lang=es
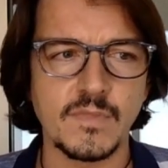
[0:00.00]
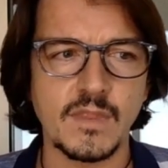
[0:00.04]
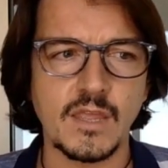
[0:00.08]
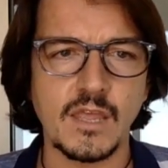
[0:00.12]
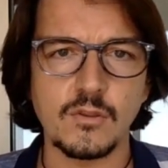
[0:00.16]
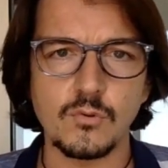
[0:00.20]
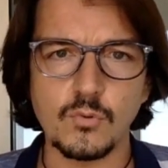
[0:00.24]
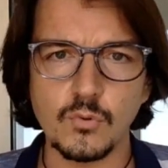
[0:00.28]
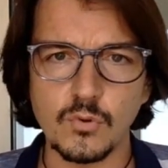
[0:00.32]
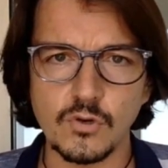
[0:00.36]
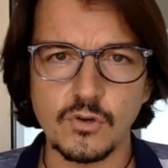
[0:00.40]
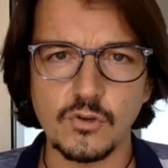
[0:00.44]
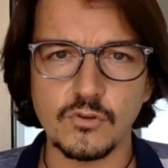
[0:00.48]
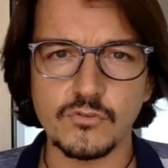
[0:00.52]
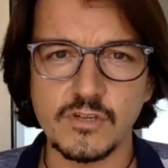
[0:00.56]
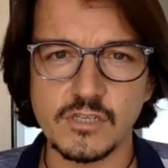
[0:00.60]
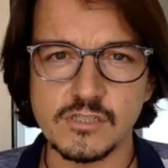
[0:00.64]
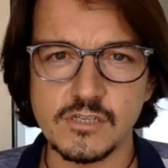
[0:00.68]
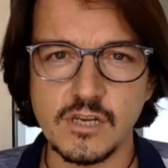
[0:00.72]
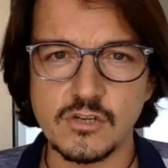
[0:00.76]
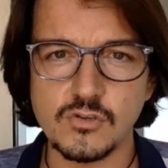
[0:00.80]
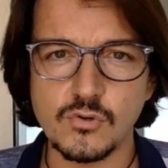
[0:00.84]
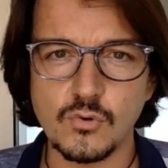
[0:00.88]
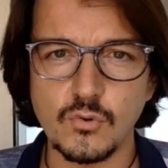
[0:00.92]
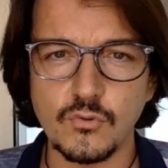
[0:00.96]
que tú
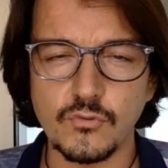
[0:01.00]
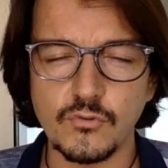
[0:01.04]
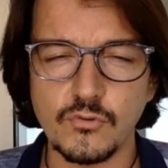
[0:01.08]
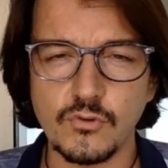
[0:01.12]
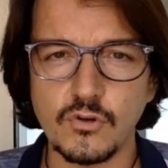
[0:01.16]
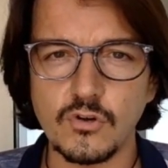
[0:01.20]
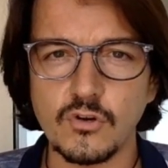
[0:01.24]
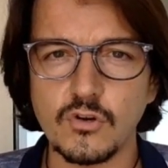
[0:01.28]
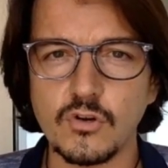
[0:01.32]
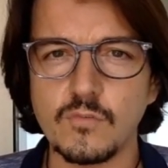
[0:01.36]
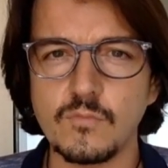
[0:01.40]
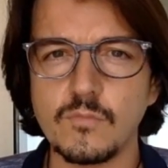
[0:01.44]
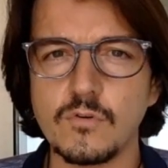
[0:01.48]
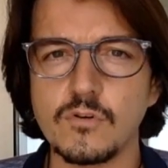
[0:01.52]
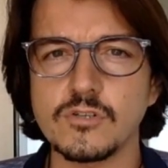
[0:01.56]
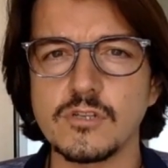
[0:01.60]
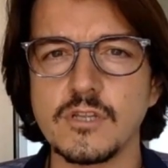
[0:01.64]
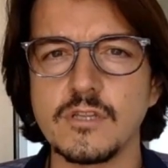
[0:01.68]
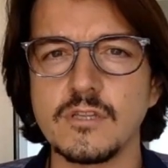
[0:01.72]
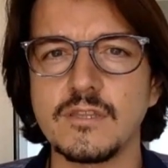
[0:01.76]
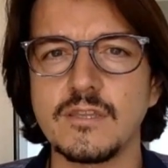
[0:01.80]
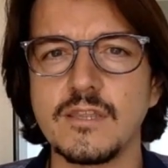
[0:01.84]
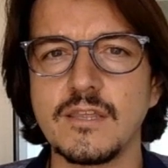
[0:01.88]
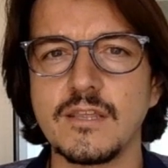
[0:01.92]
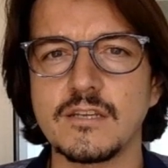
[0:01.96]
conozcas la solución como
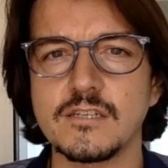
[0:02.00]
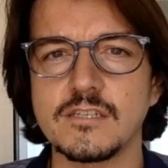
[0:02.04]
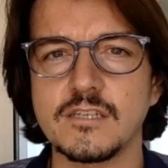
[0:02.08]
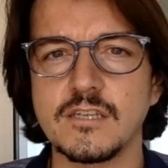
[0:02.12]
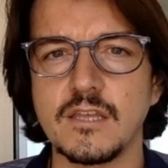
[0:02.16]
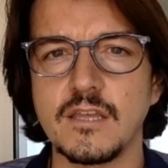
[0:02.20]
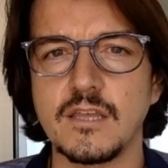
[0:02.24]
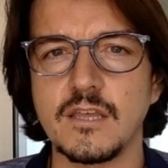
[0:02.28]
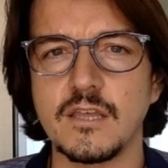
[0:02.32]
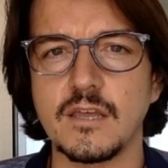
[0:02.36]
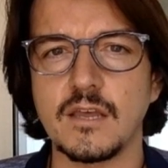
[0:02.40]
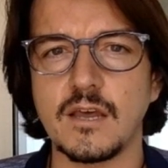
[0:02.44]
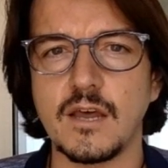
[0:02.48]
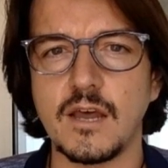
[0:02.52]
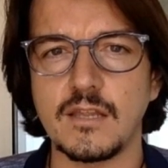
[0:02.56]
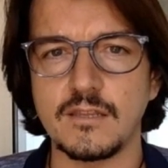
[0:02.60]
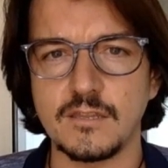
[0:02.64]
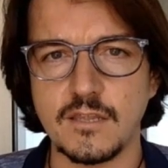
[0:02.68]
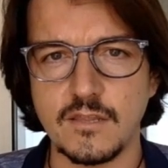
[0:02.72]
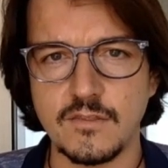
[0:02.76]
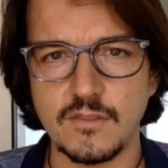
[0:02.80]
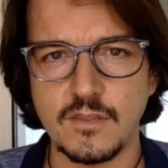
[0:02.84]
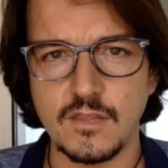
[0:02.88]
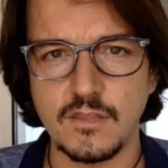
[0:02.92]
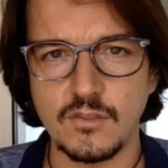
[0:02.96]
sentirse
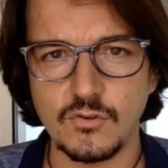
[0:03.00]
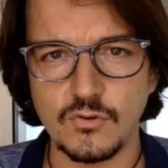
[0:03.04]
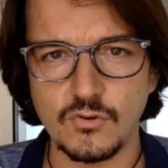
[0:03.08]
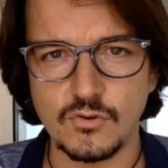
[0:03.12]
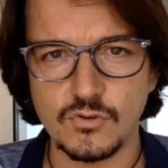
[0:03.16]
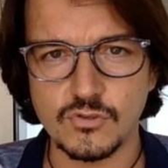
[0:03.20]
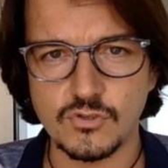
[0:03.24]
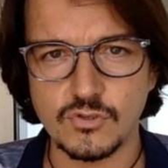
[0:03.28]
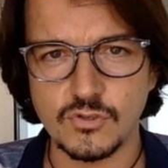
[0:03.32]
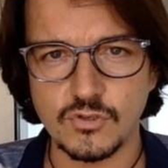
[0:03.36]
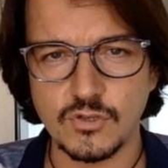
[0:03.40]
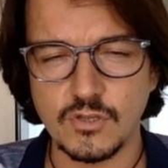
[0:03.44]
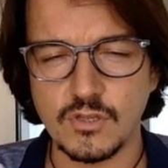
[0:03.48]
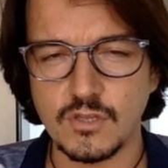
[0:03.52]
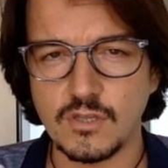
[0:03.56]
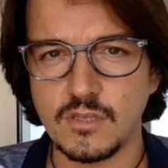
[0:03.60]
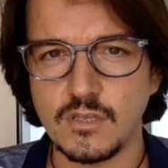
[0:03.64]
atendidos